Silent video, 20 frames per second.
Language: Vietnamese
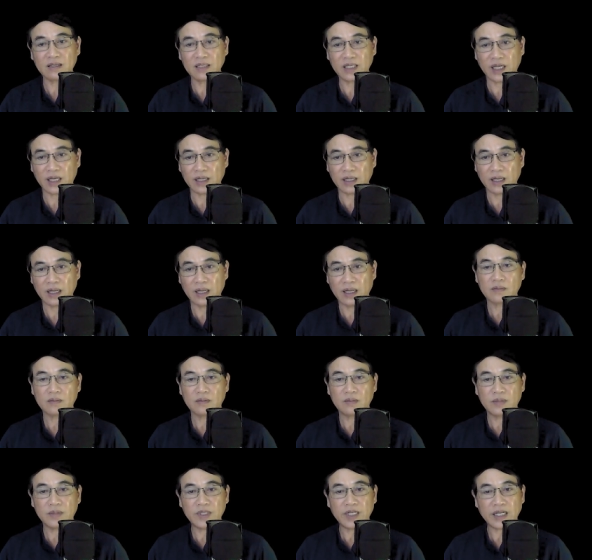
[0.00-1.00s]
thị,
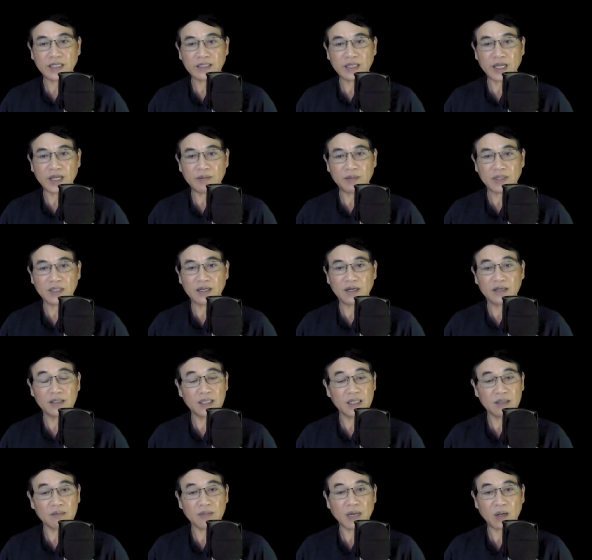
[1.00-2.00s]
ra tay mà thử
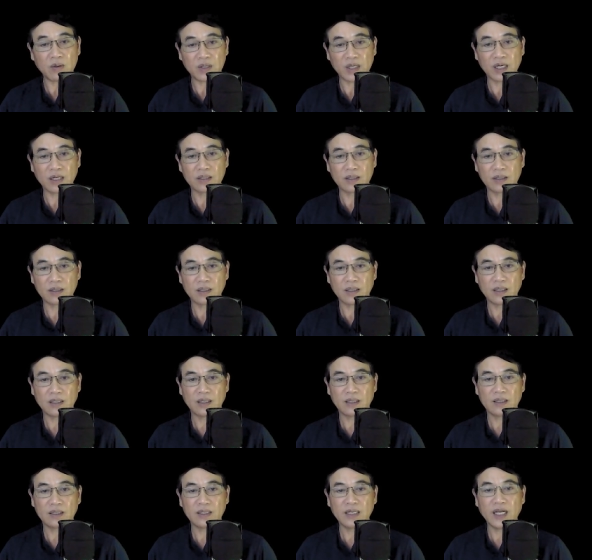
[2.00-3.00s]
sức bao giờ,
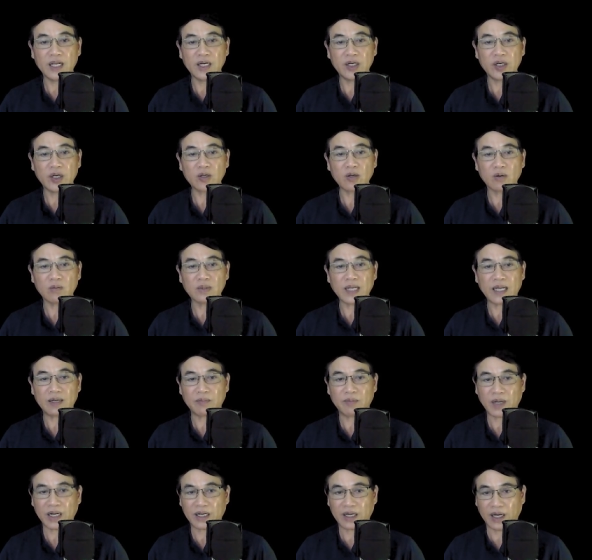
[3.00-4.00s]
nên nó cũng
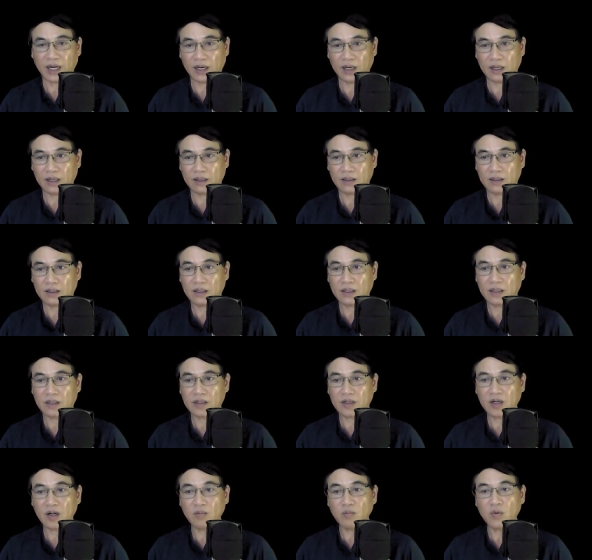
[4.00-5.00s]
đành mặc kệ,
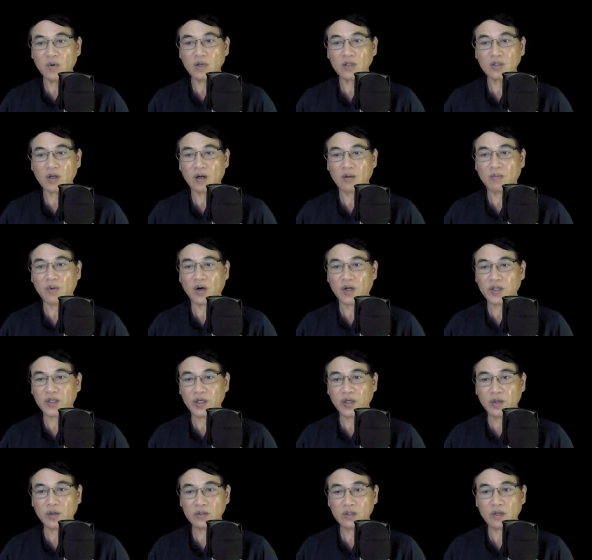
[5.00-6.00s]
không muốn tò mò
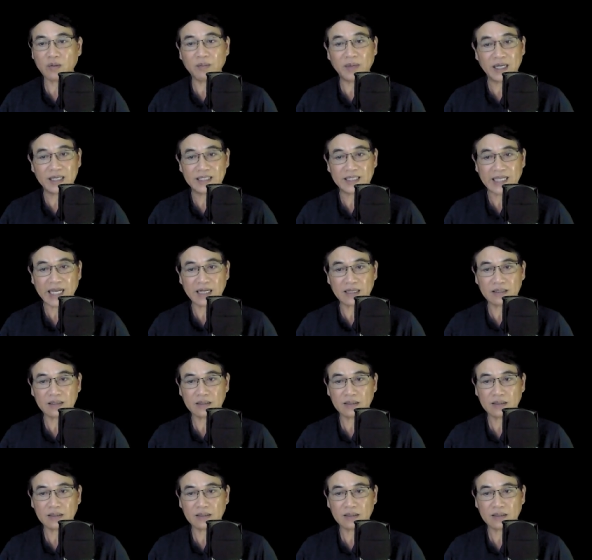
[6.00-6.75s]
nhiều cho mệt xác.